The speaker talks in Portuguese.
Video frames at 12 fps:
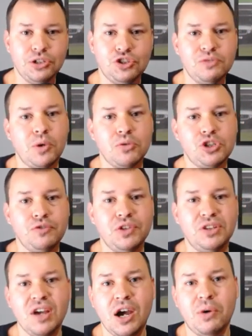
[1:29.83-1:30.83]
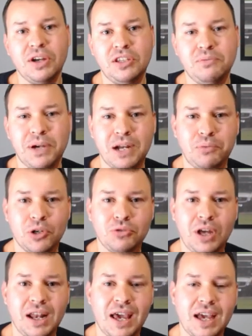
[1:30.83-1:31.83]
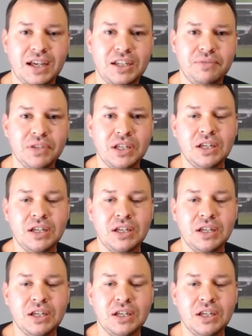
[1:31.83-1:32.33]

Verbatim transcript: de Montevidéu aqui para Porto Alegre,